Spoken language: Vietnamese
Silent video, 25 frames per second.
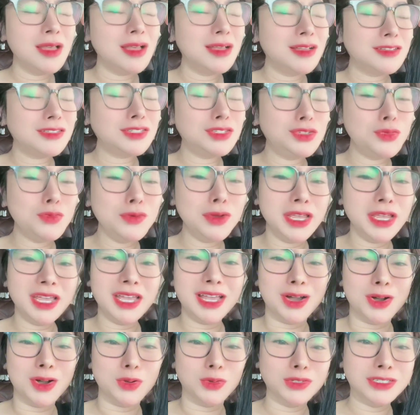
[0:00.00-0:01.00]
Dung
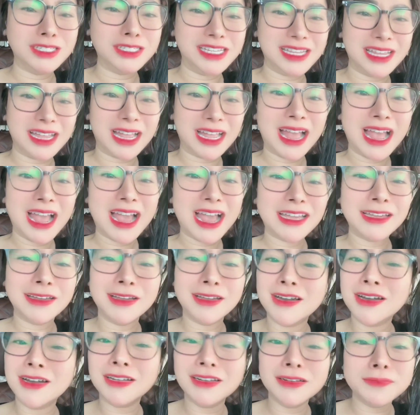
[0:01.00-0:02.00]
hiểu chị hai
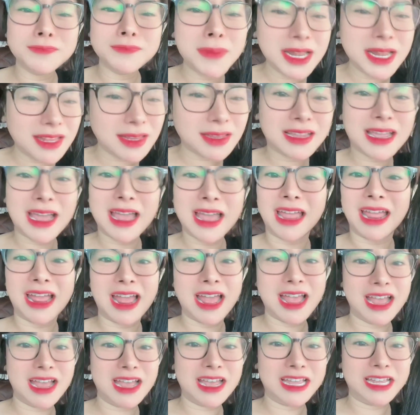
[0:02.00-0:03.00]
hơn bất kể
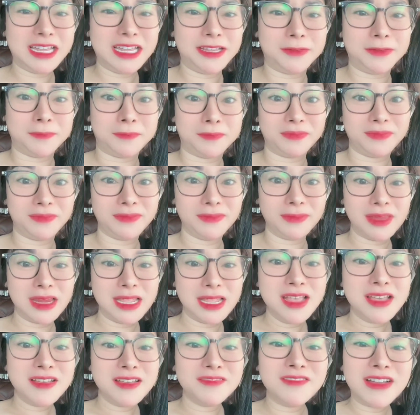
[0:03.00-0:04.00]
ai
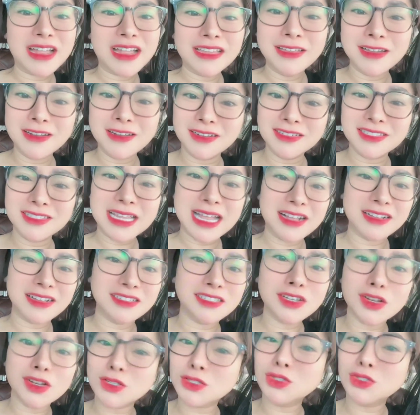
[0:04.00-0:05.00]
Và nhớ rằng
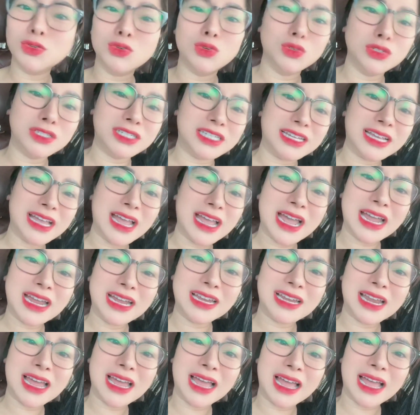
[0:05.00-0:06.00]
cho dù chị
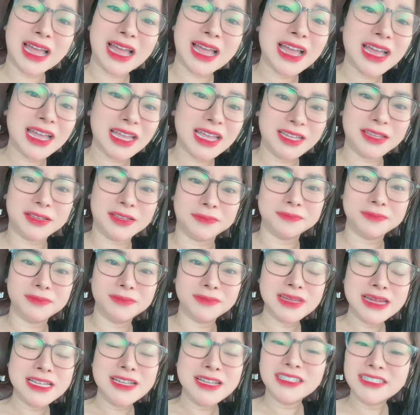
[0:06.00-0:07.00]
hai là ai
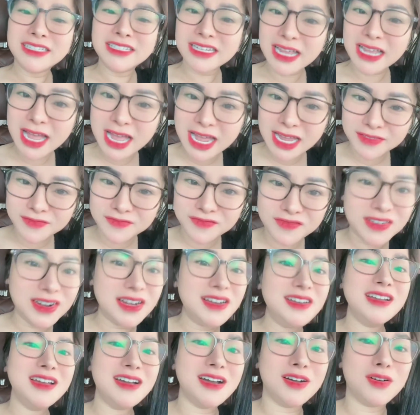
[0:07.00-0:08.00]
chị hai
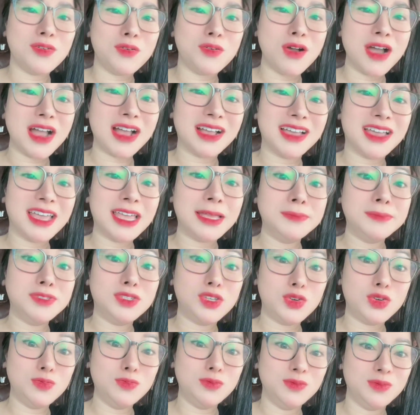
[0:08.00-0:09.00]
vẫn nợ Hoàng Kim
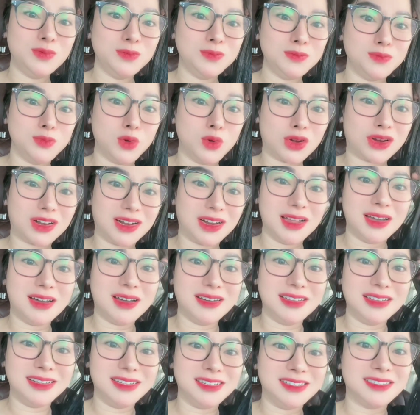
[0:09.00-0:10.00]
Dung một
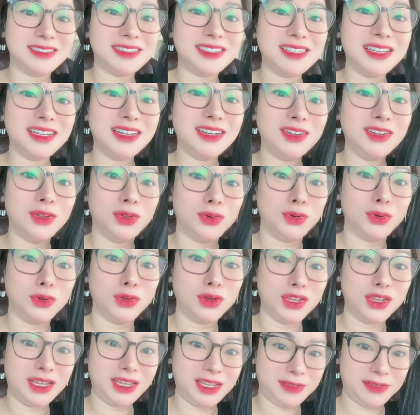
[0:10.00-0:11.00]
lời xin
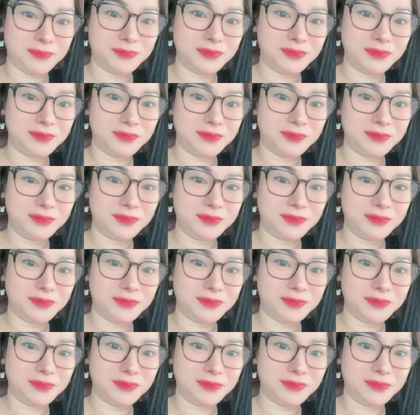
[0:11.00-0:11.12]
lỗi